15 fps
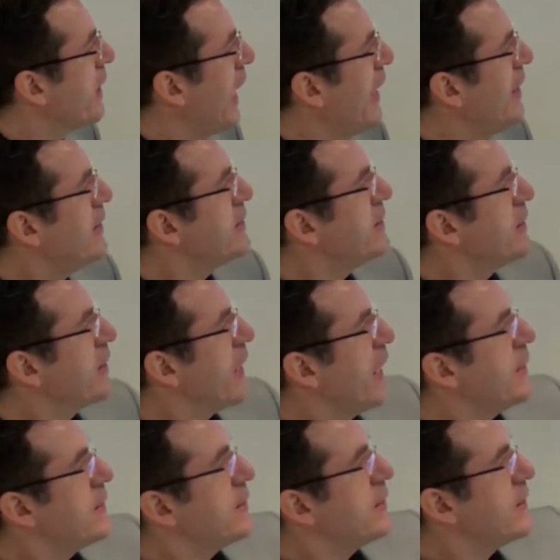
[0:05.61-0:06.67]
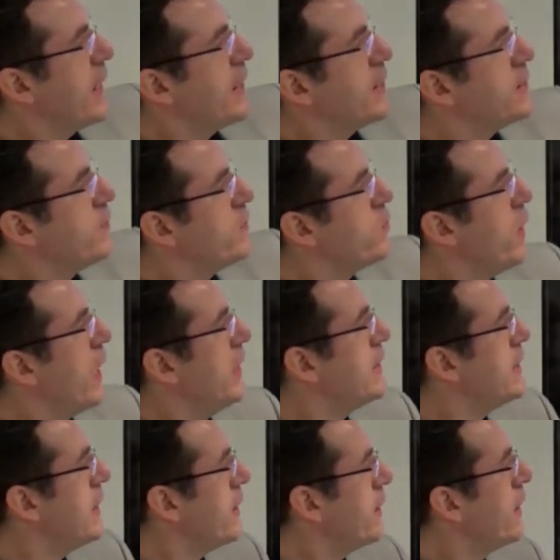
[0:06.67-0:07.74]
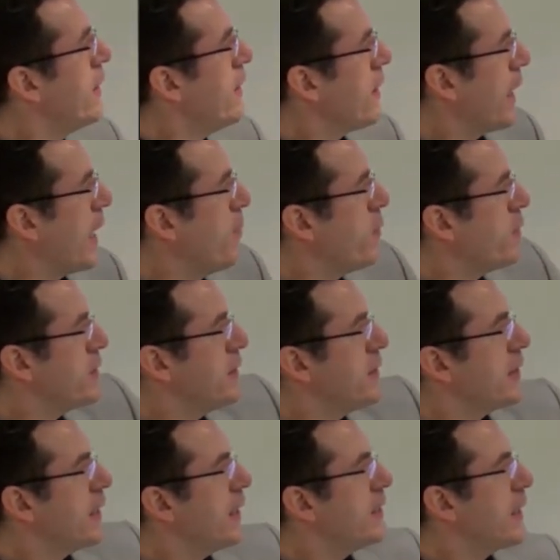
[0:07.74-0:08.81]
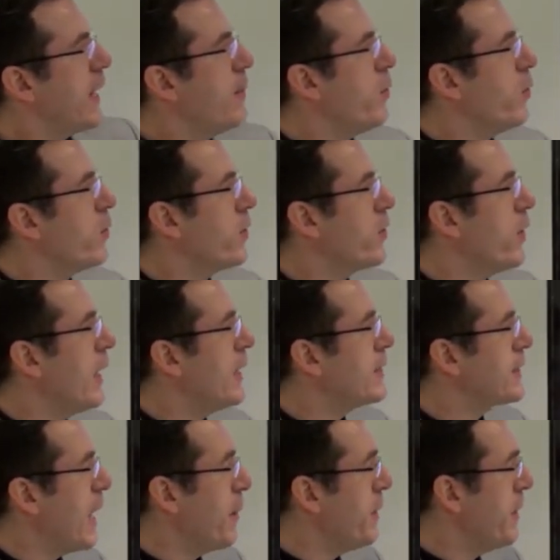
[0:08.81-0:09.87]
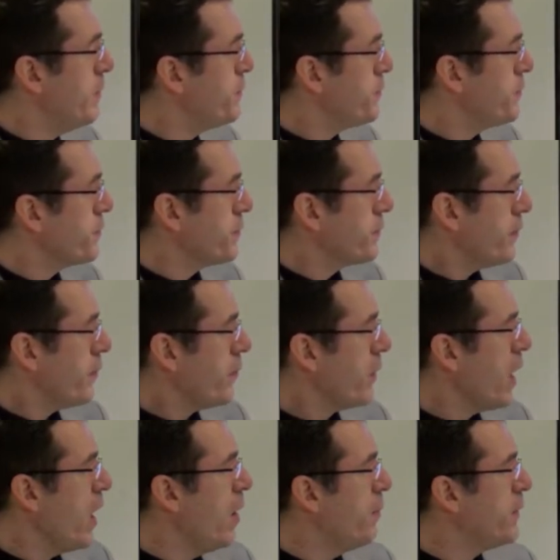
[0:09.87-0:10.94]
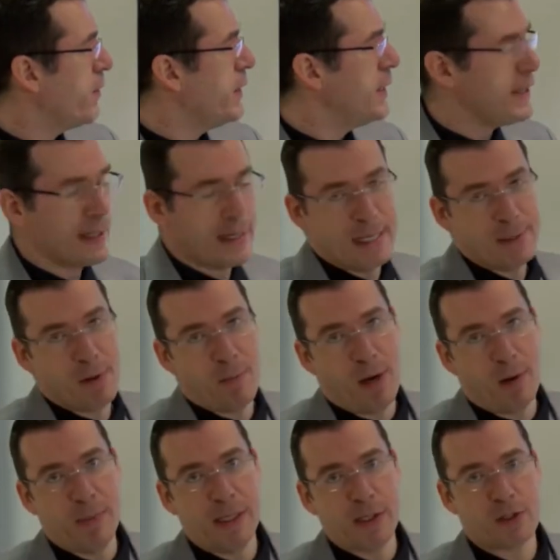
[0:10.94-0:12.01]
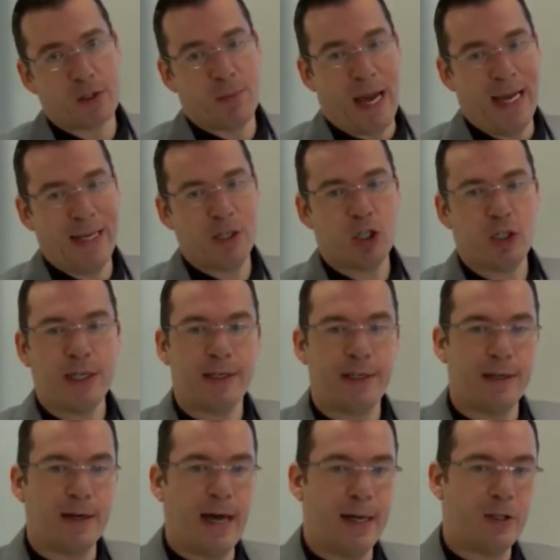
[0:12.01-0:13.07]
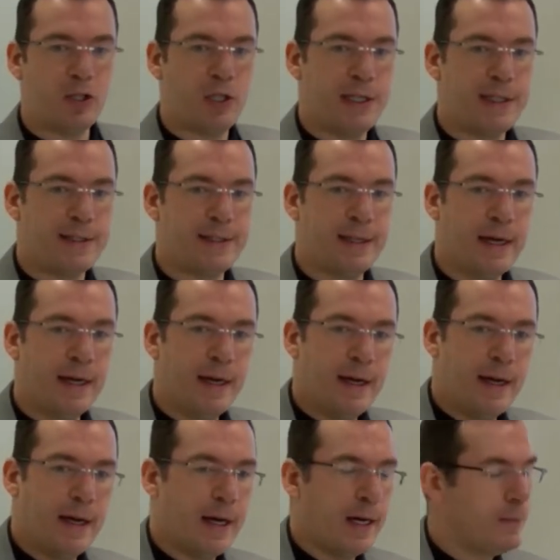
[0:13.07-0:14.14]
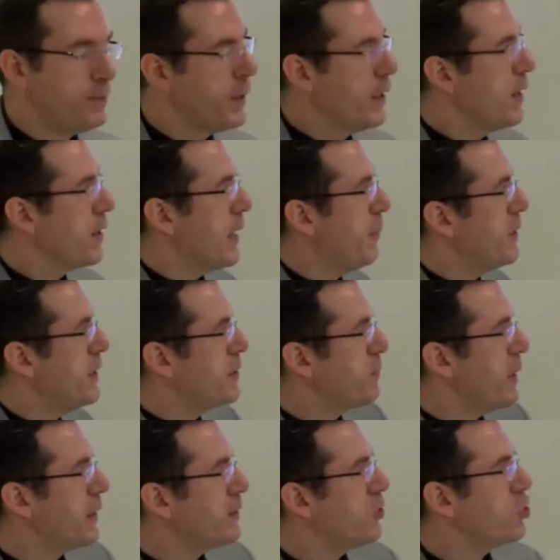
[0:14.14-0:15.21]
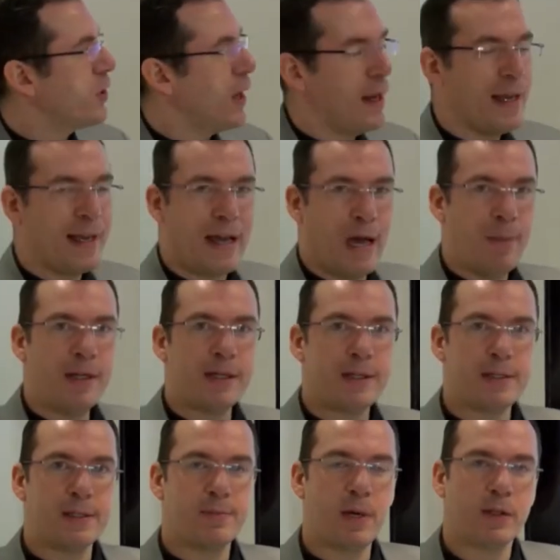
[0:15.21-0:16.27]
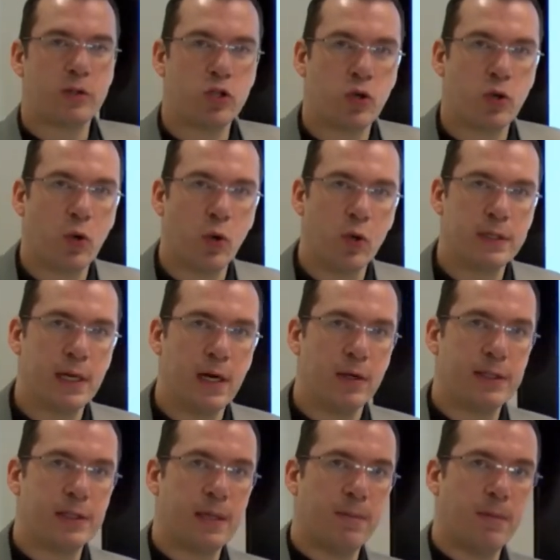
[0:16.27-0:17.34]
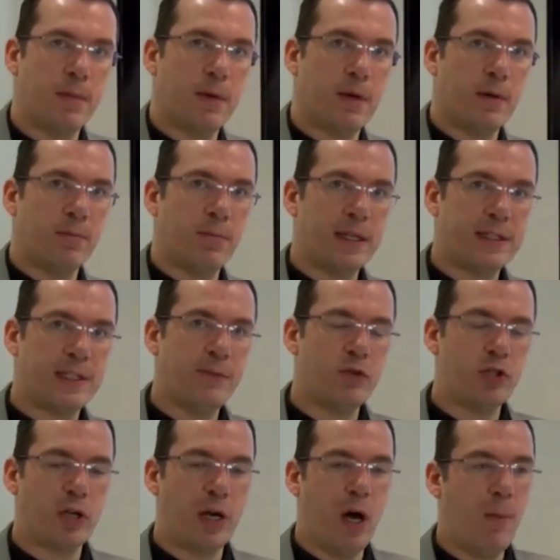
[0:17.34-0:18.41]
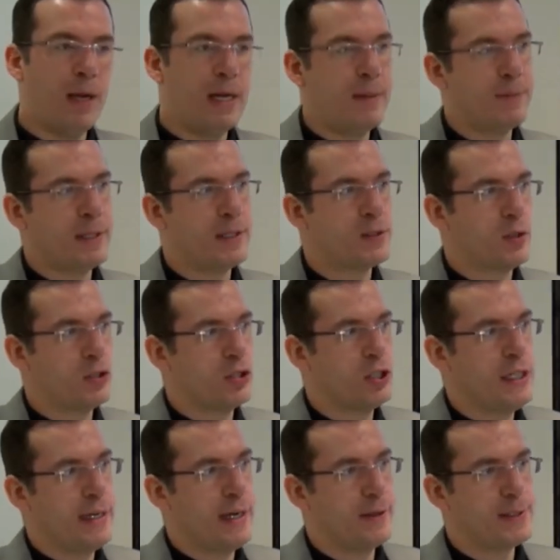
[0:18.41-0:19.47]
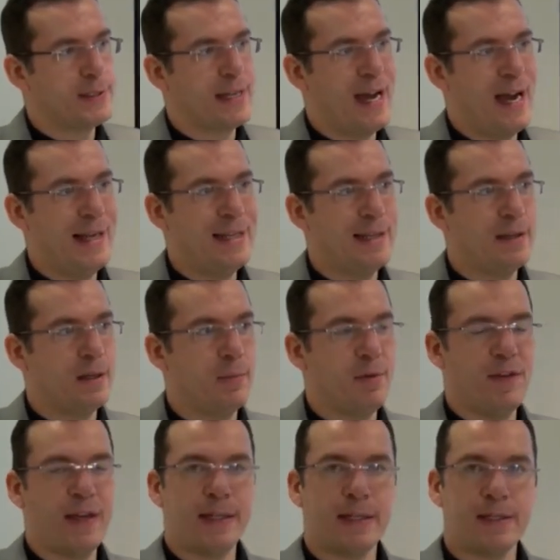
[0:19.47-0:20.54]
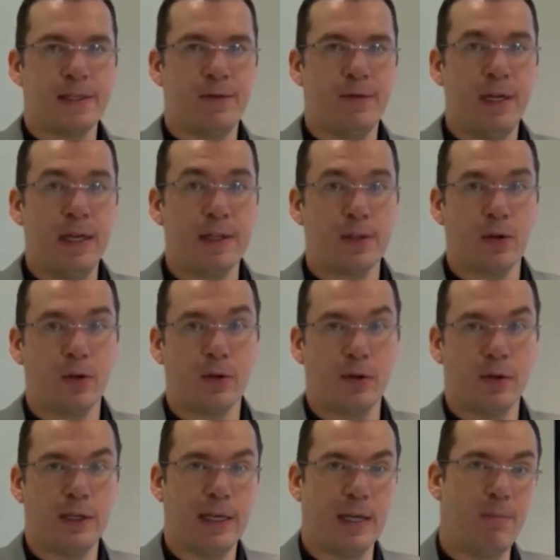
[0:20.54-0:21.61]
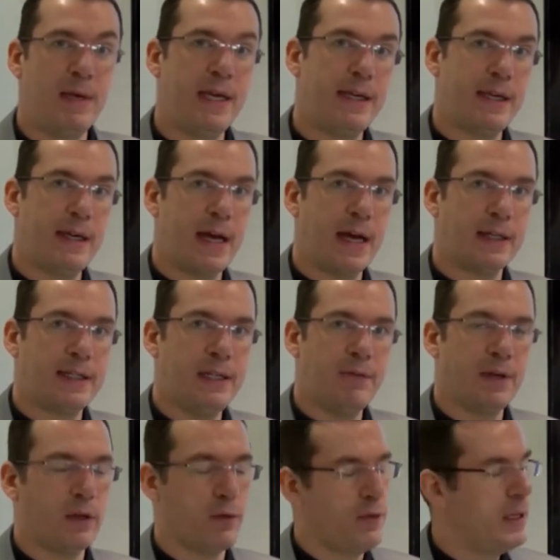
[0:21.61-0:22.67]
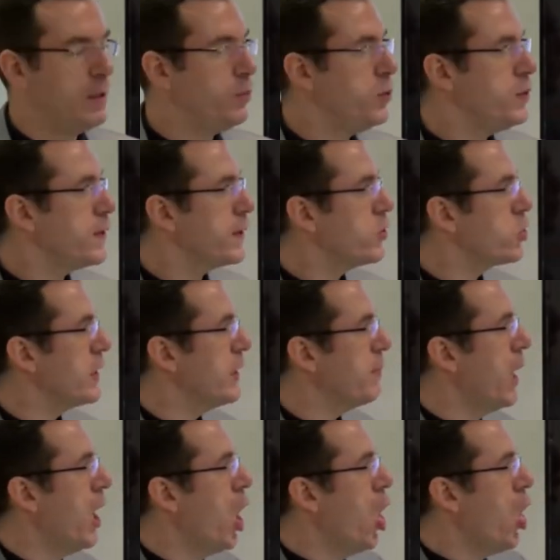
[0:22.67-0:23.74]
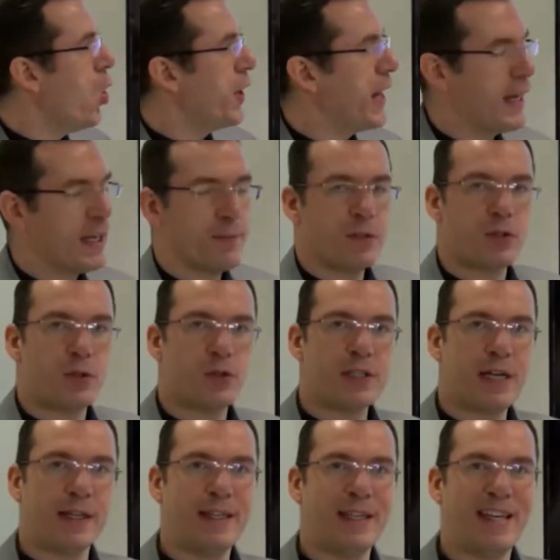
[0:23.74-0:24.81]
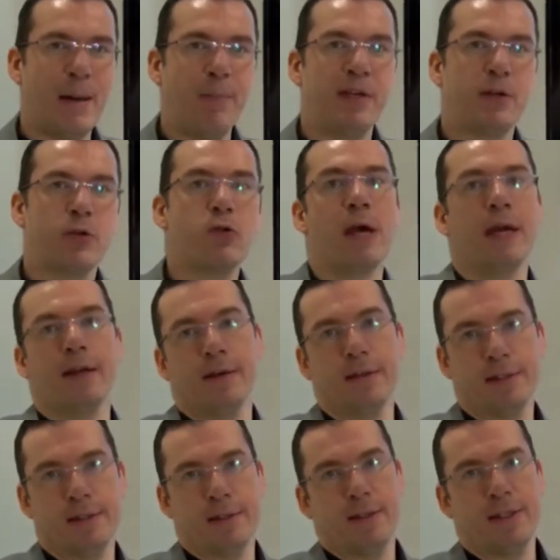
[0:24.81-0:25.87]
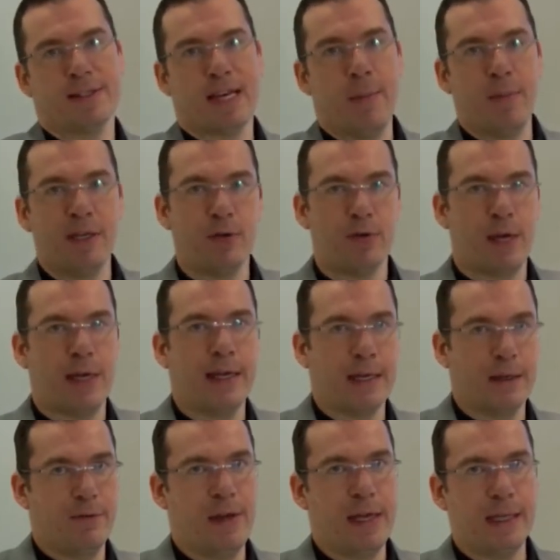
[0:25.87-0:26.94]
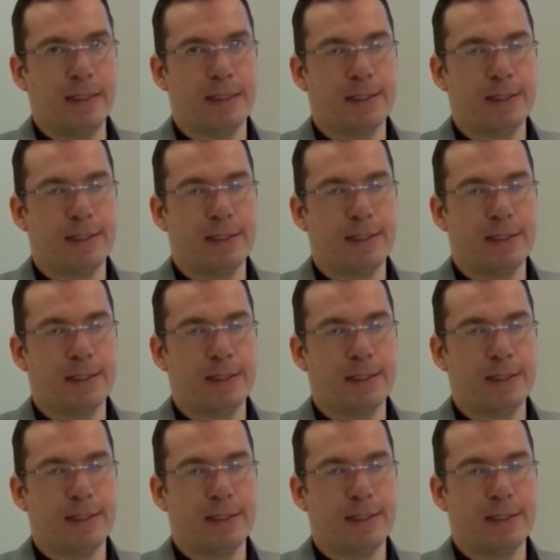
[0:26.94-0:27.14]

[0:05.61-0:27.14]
Trends, Trends, Trends visualisiert. Rainbow ist nicht gleich Rainbow oder doch alles Gabi. Ähm, da will ich Ihnen gleich mal ein paar Bilder zum Einstieg hier reinschießen. Ähm, Gabi ist praktisch Darley Gabi, das ist praktisch eine Größe aus dem ähm, pazifischen Raum. Er lebt jetzt dort China, Australien, äh, bewegt er sich viel, ist auch dort in den Medien aktiv, hat auch viele Bücher geschrieben und er hat sozusagen die Gabi Traders, das Gabi Trading entwickelt.